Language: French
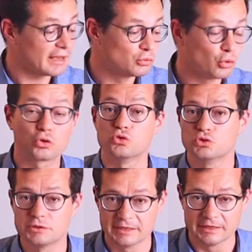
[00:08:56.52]
à dos que
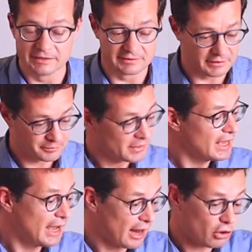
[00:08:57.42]
j'utilise.
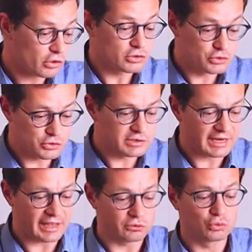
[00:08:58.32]
Alors
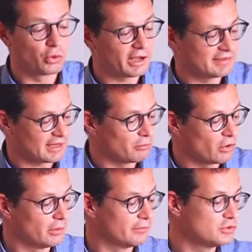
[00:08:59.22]
jusqu'à tout
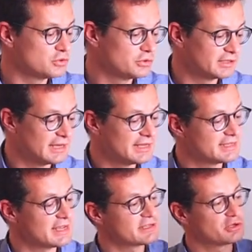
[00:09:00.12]
récemment,
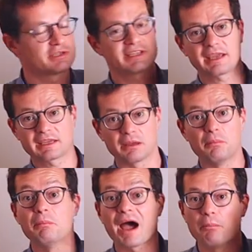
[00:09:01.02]
j'utilisais ce sac
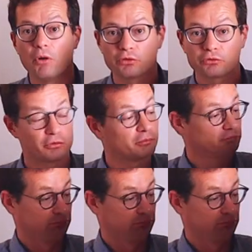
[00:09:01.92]
marmotte.